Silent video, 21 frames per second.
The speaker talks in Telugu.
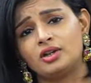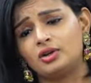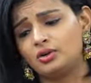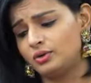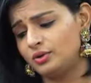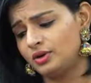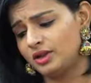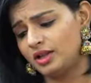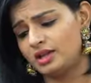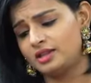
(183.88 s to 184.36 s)

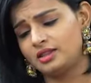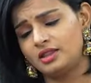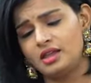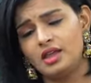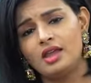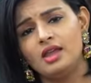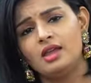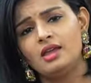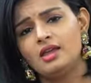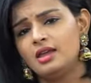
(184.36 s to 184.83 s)
కట్టుకుంటే అయితే
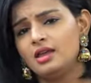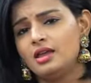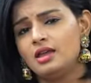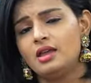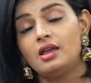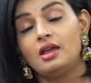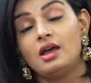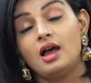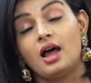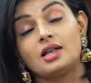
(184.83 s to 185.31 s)

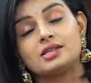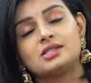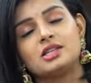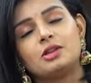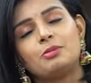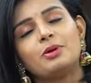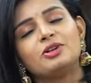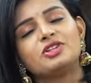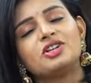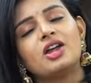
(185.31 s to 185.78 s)

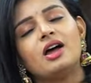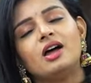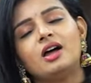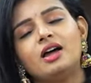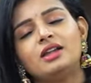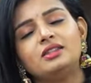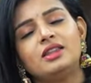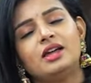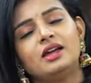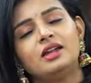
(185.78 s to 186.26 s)
అసలు
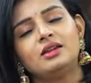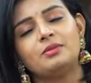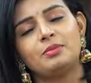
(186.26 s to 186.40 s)
ప్రశాంత